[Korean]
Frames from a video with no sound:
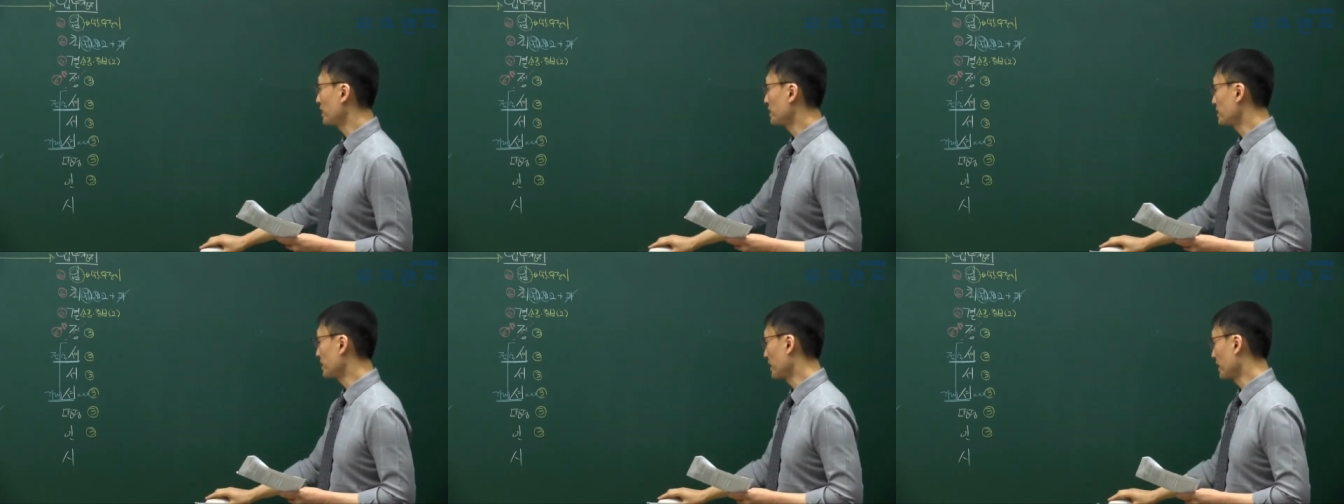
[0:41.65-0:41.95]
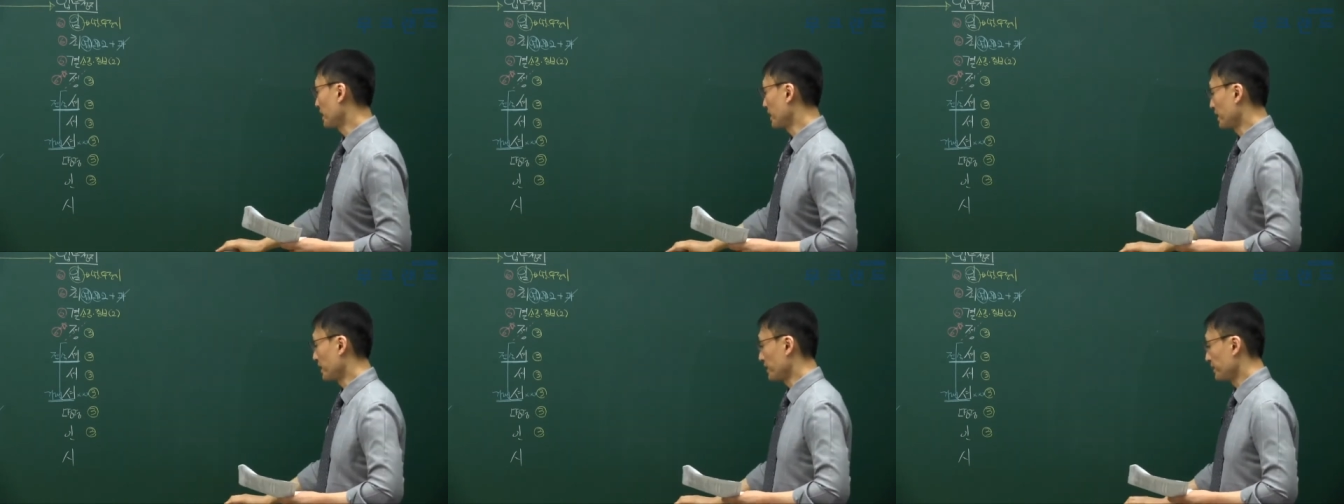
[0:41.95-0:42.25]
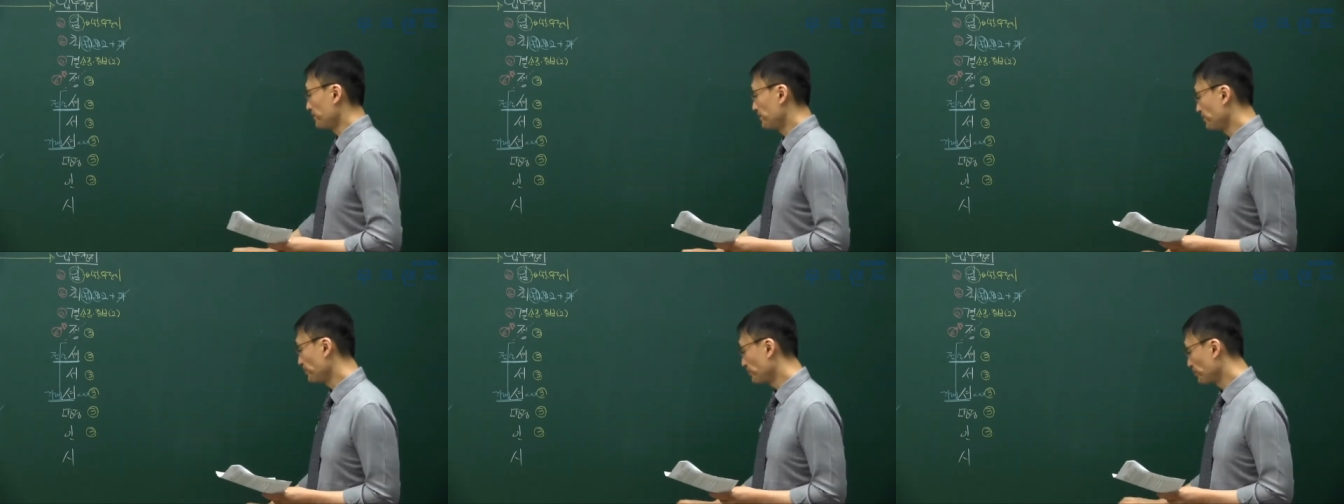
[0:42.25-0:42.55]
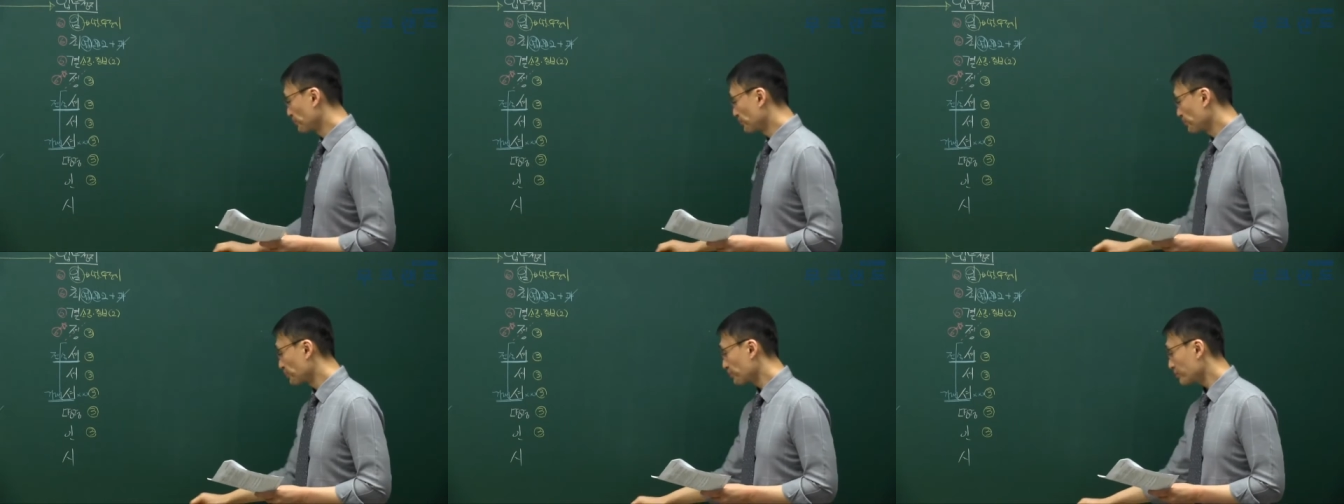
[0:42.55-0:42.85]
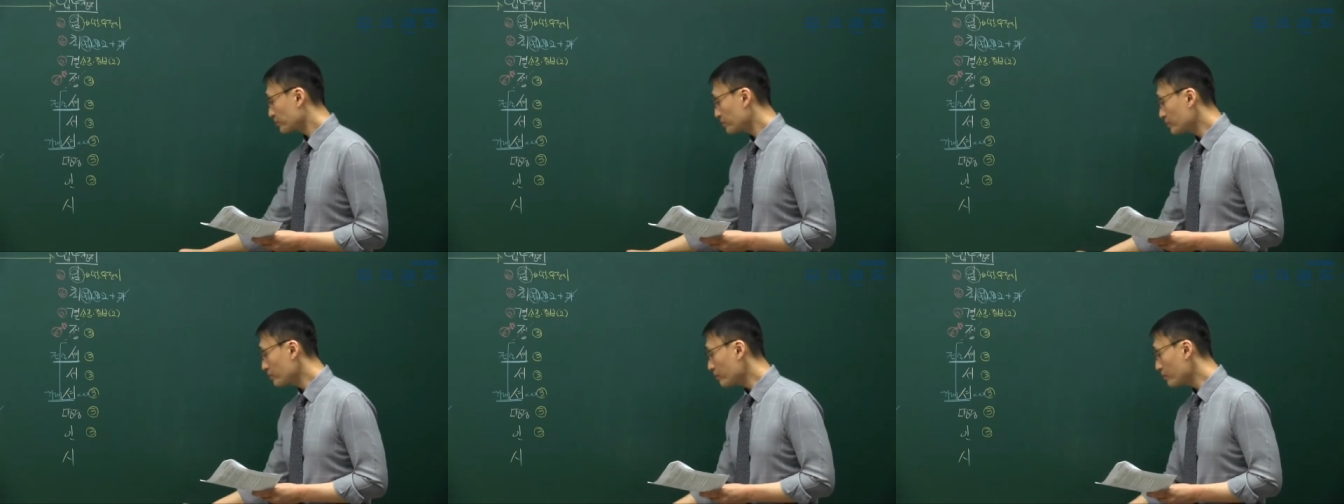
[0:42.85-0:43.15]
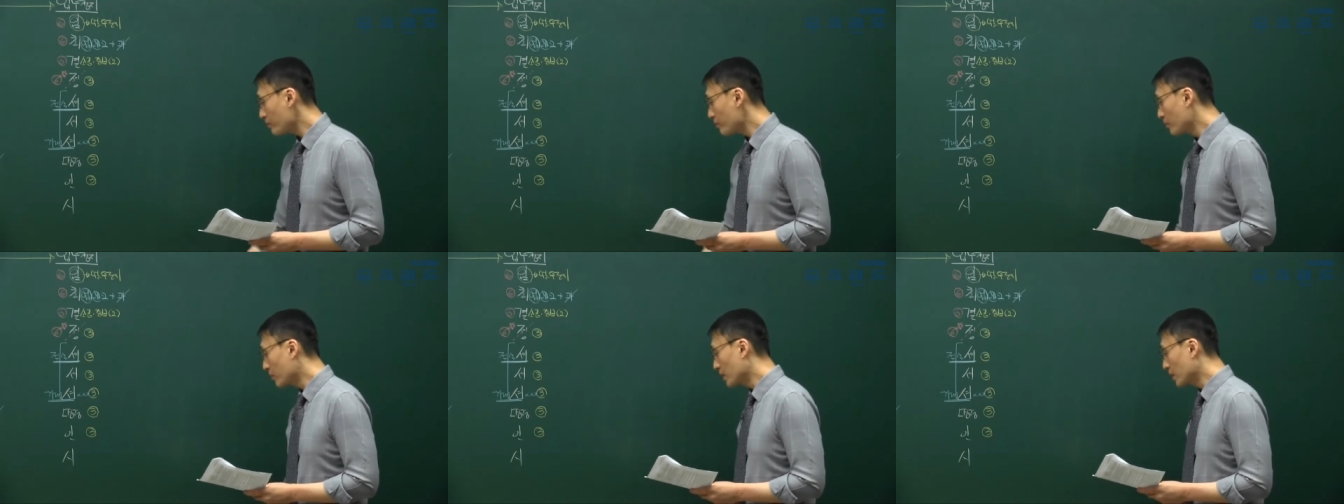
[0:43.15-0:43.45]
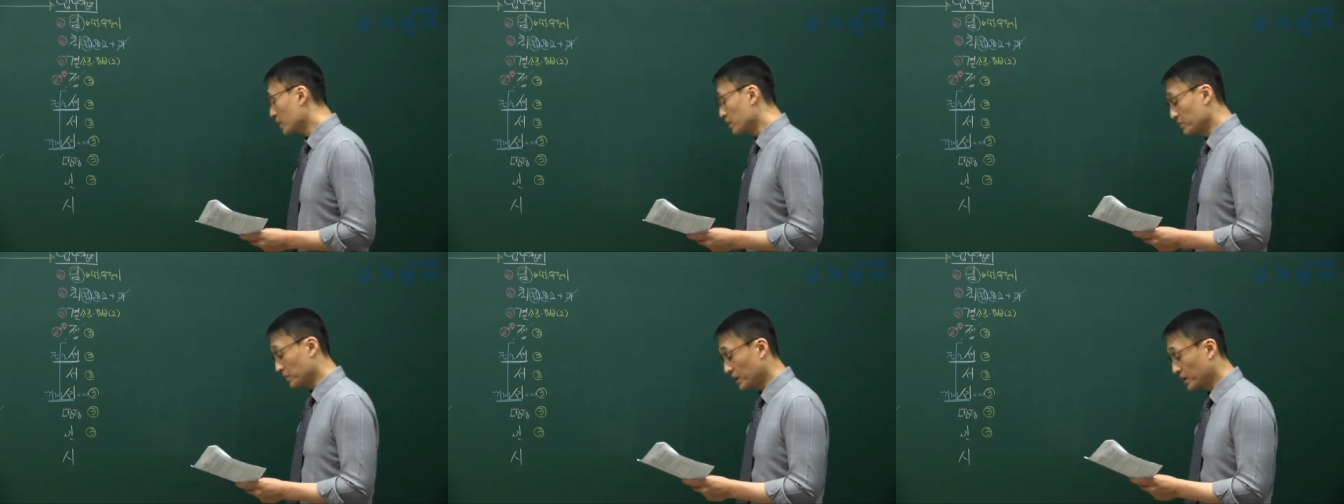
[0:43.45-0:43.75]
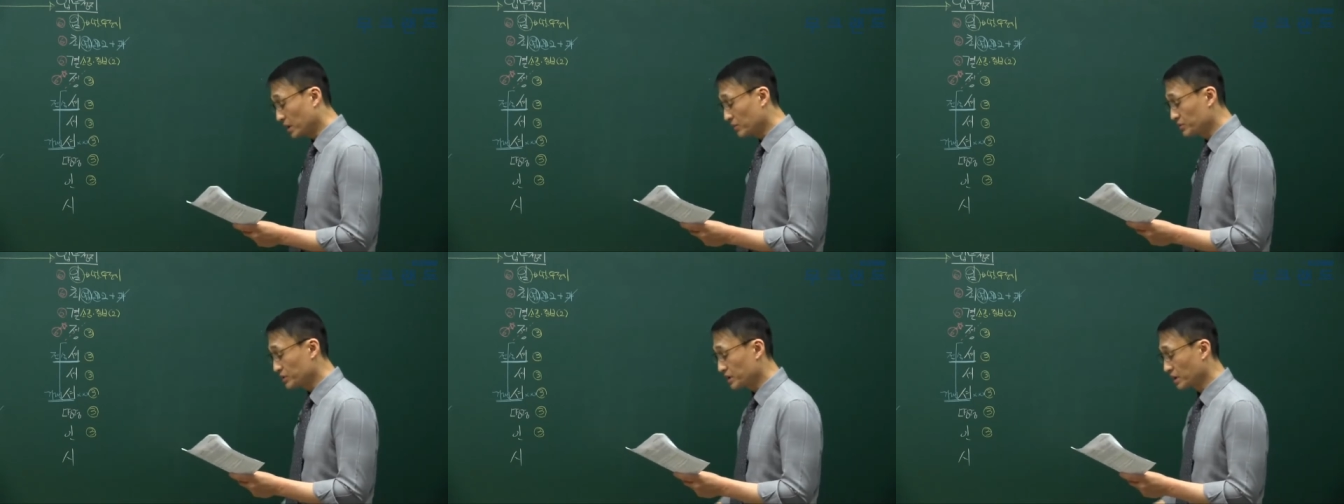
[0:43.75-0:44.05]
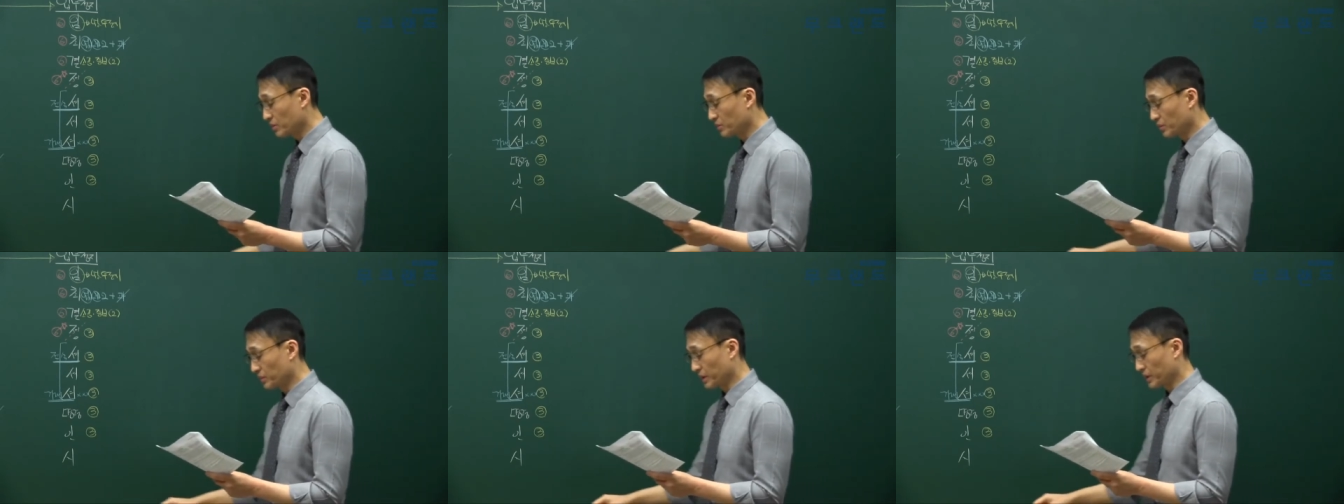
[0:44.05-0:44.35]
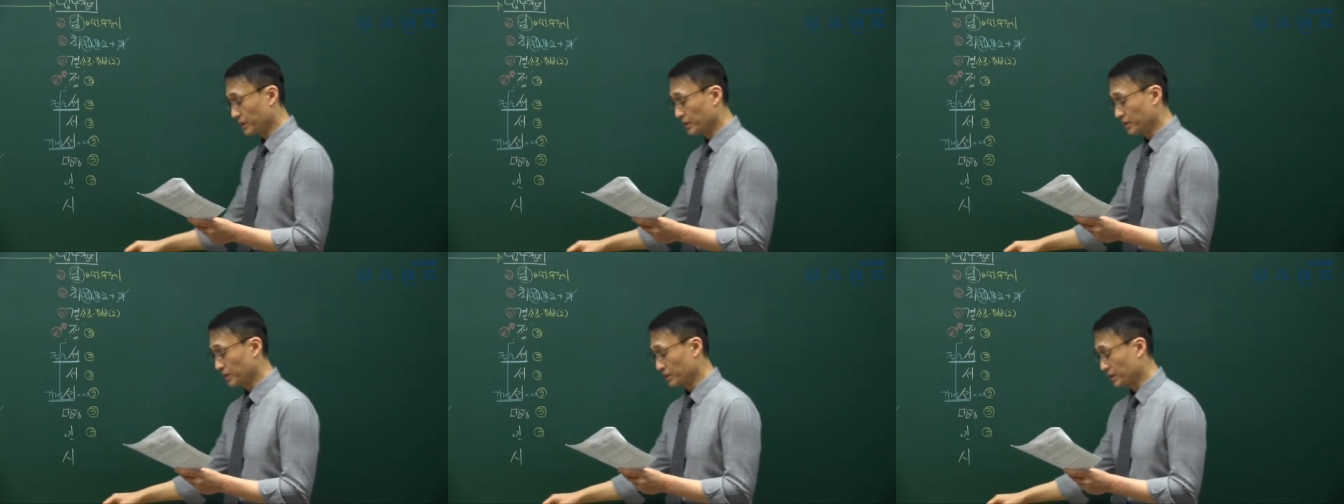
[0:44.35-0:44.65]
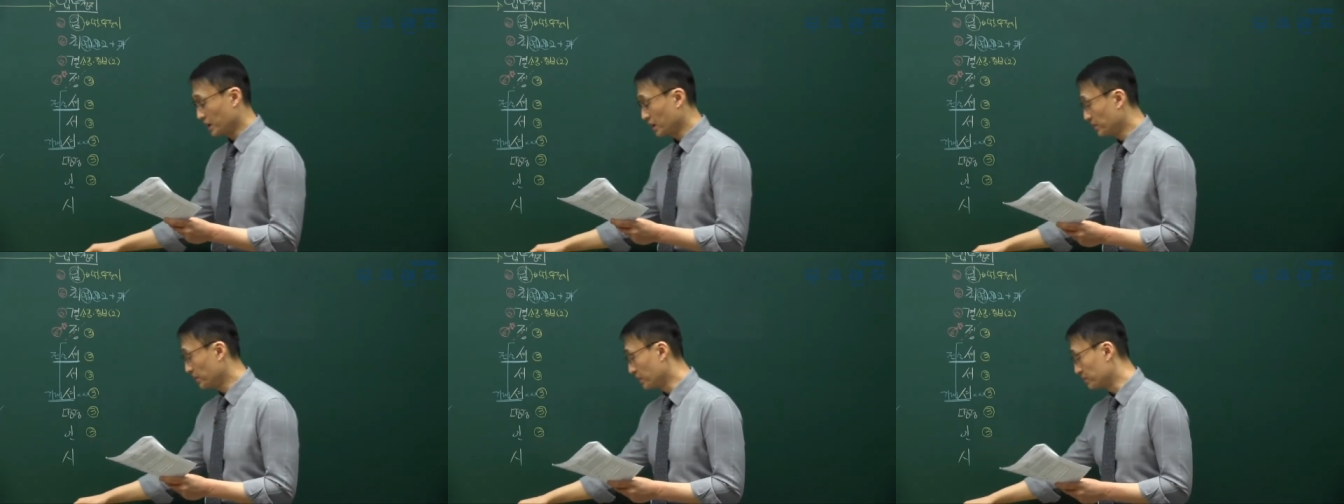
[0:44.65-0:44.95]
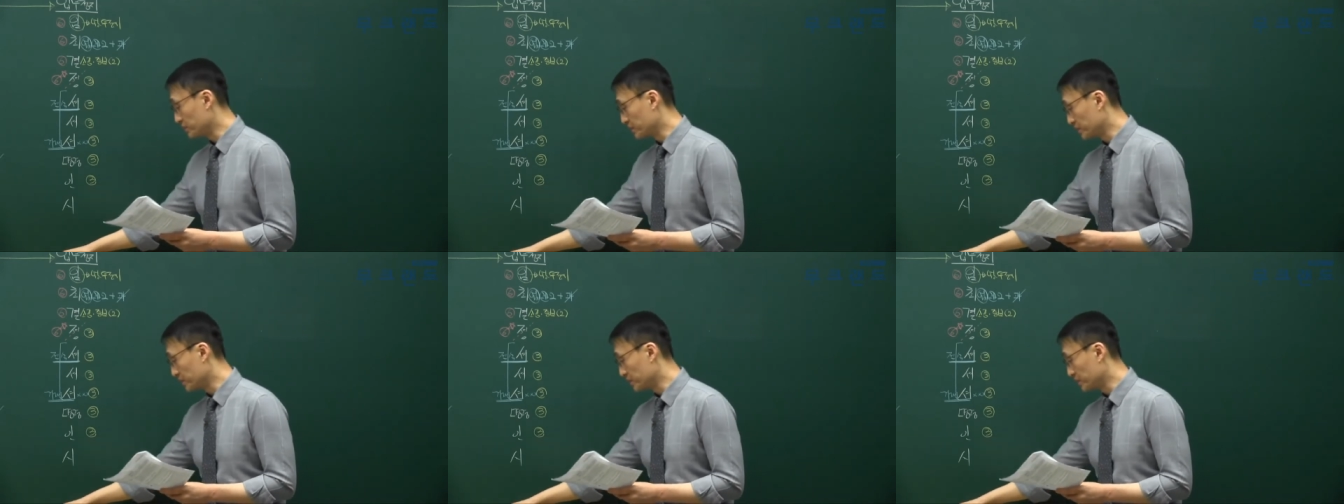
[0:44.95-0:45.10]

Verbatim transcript: 하자. 그 밑에 문장 보면요. 2번